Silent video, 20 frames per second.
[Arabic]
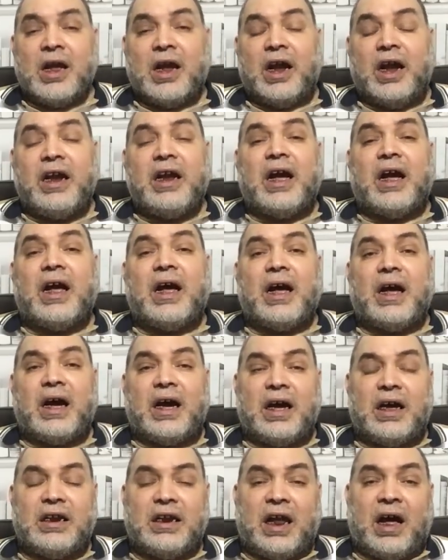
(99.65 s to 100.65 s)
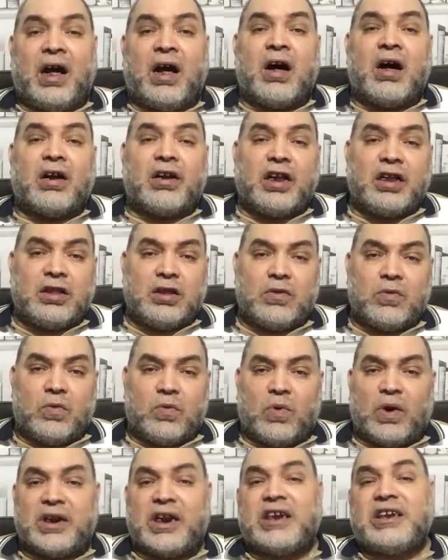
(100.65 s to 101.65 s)
هي العارض
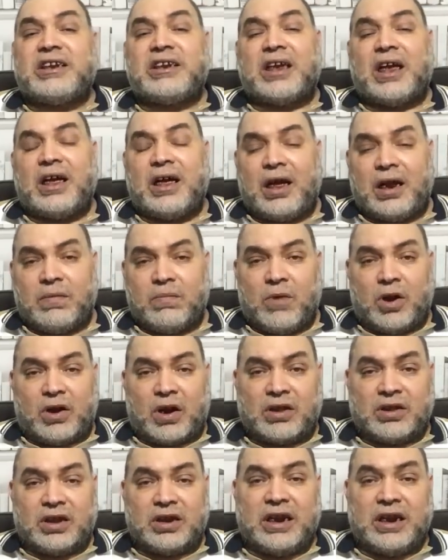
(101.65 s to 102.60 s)
وليس المرض